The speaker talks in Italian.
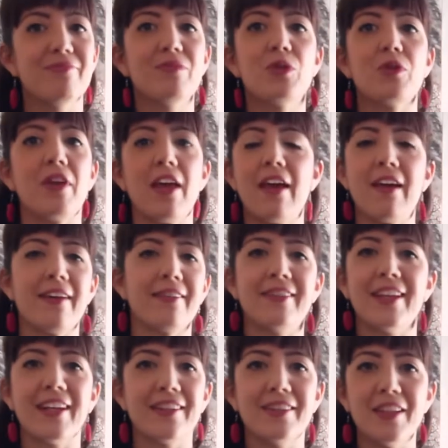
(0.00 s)
Non è
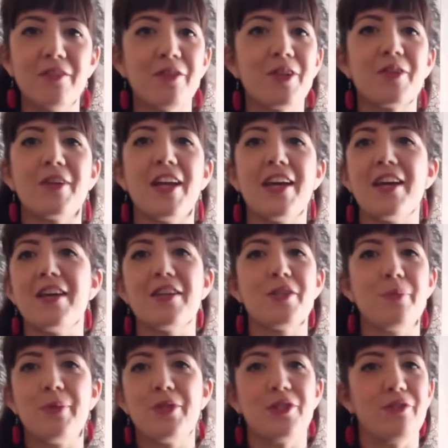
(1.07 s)
indicativo e non è
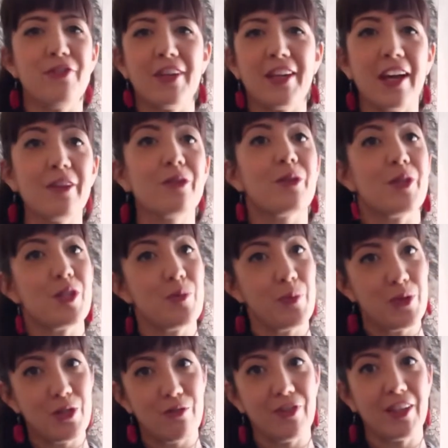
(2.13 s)
specificato né
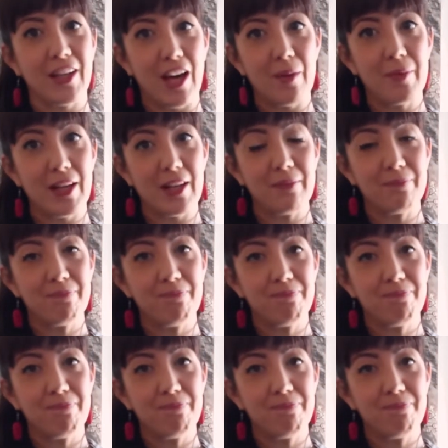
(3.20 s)
specificabile